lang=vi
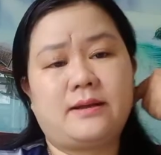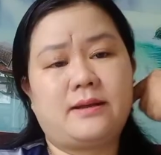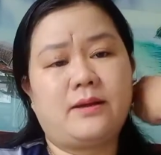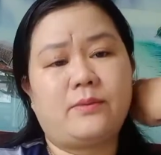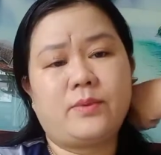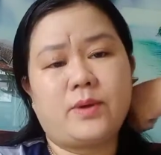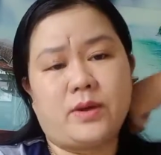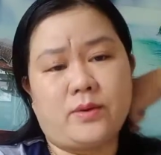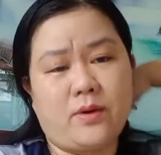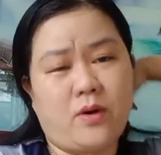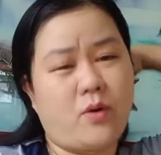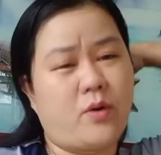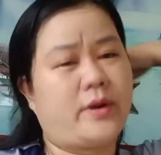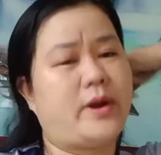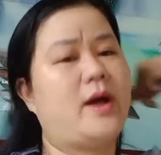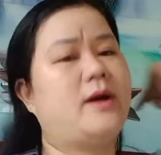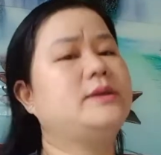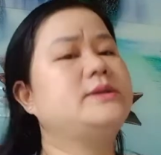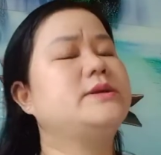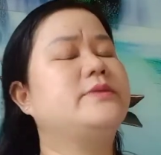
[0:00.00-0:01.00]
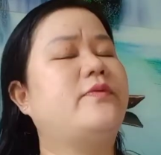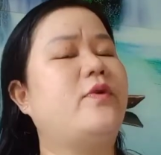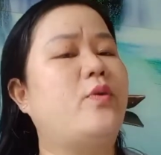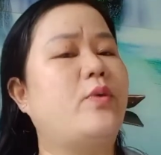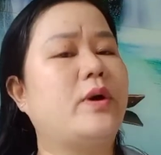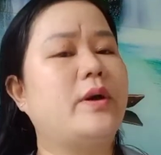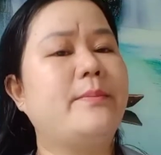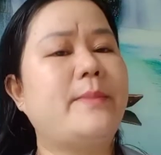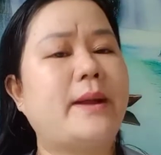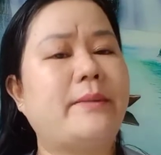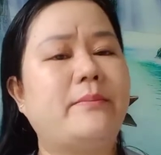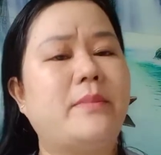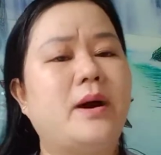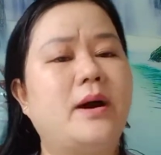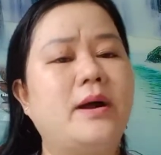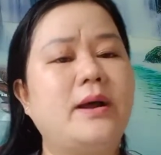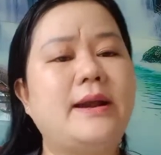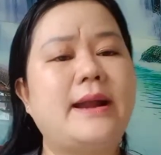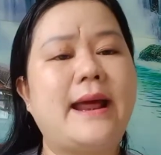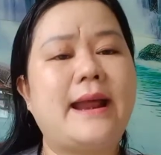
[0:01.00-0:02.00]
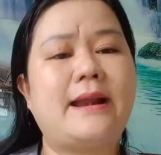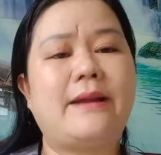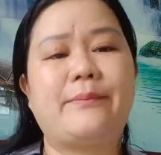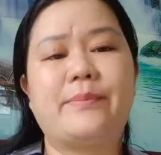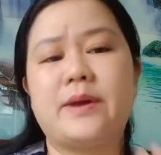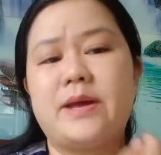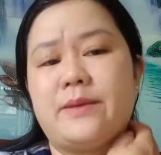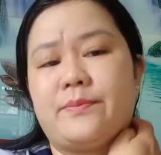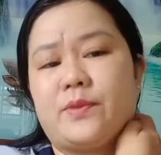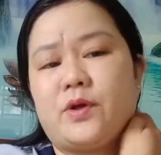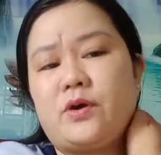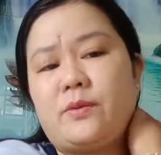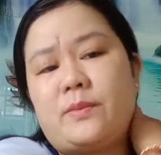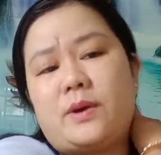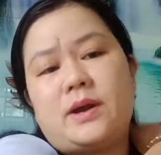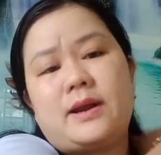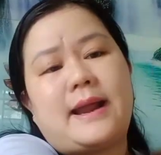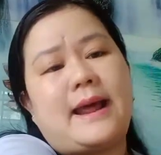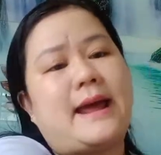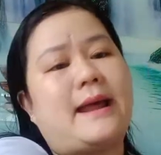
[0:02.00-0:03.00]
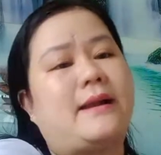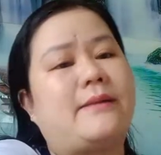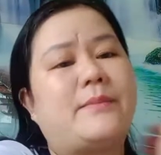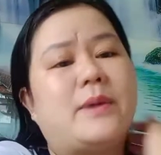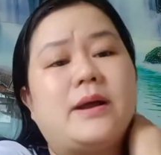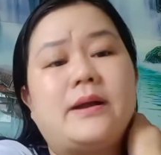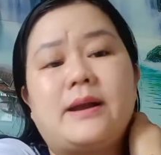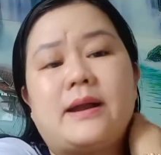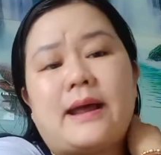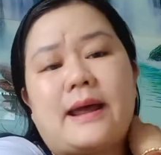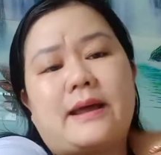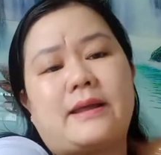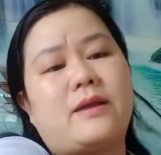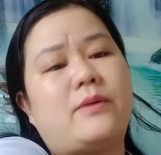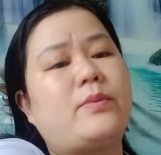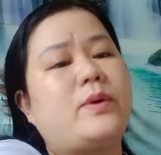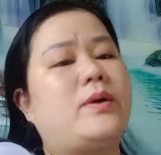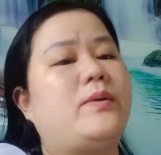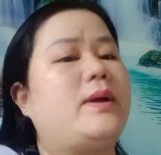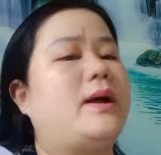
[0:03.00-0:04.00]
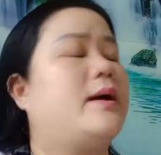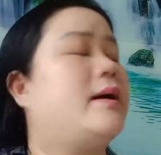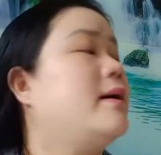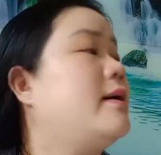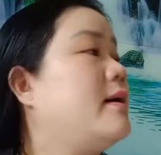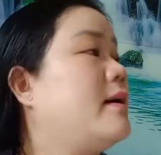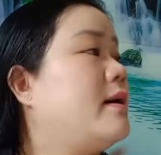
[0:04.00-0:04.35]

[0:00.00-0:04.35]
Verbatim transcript: giống kiểu hồi đó sư phụ Kim Anh mới ra lập nghiệp thôi mới ra mới ra giống kiểu là